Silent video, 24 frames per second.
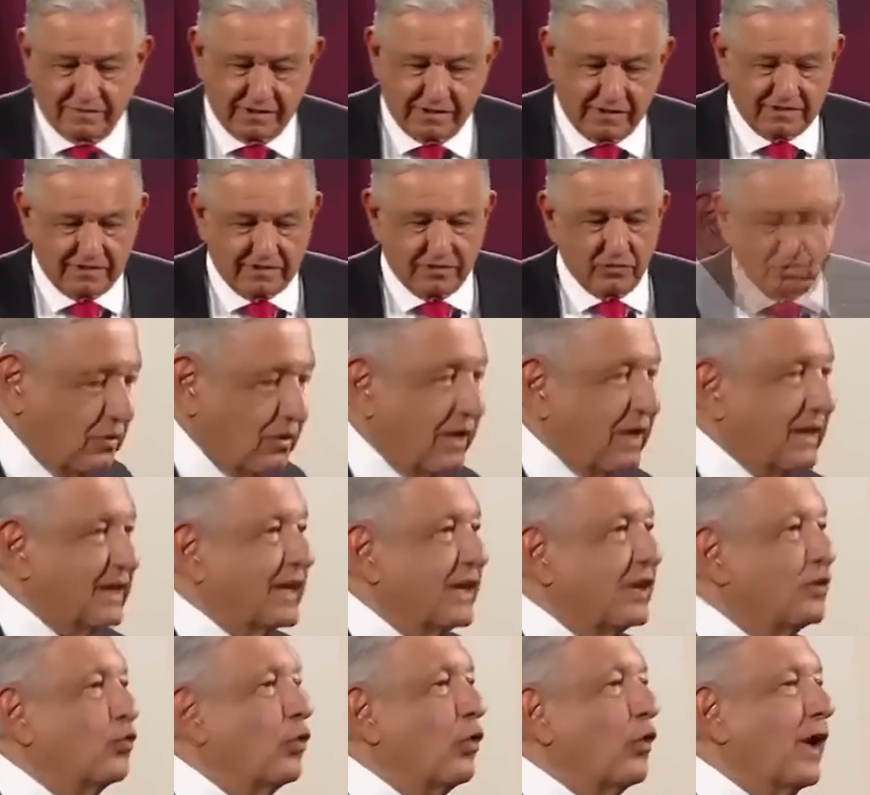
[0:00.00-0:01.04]
asegurar
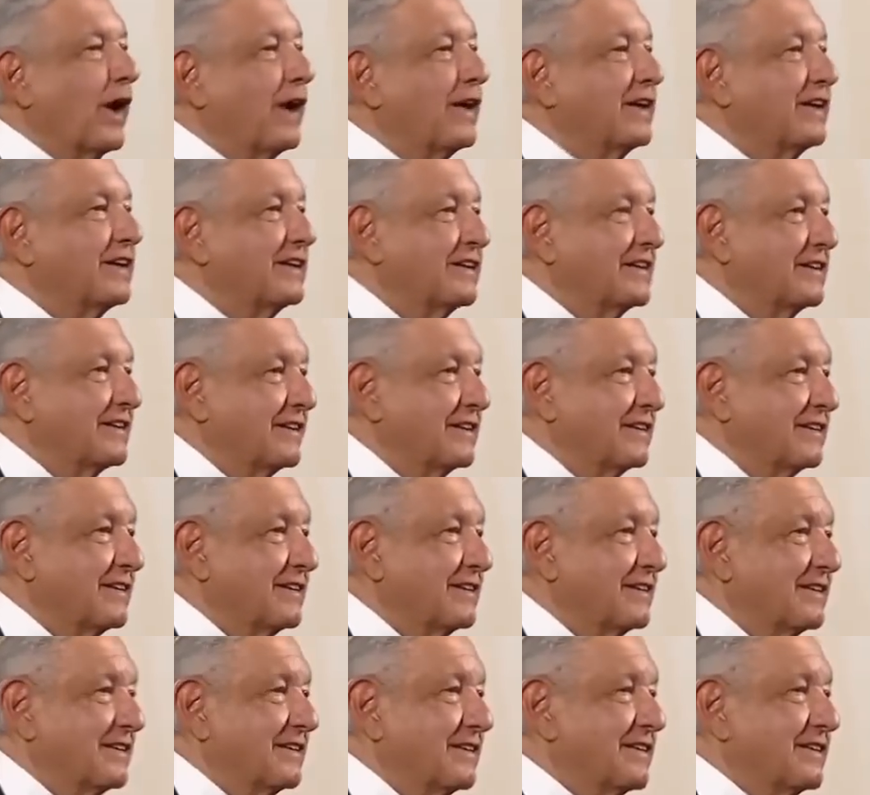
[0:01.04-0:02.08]
que no hay
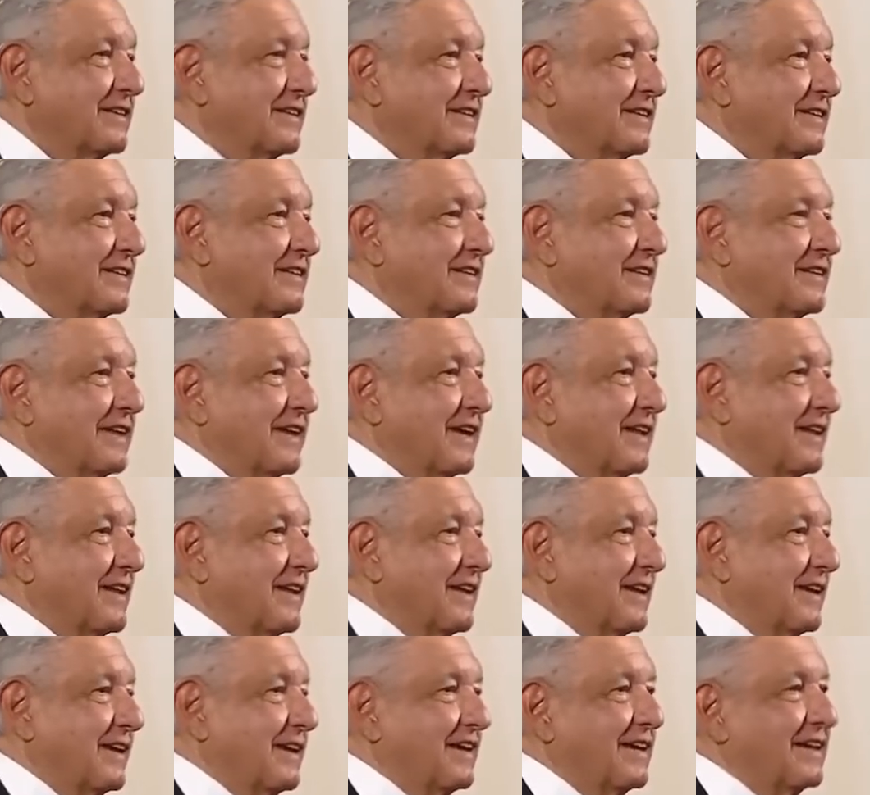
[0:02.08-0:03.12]

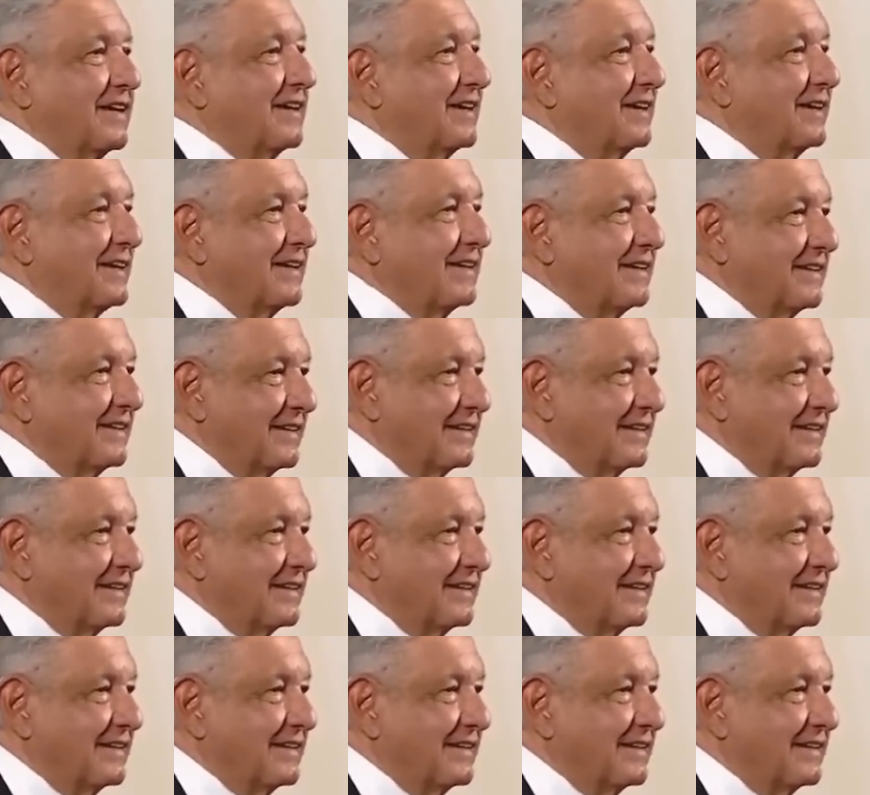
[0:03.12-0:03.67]
nada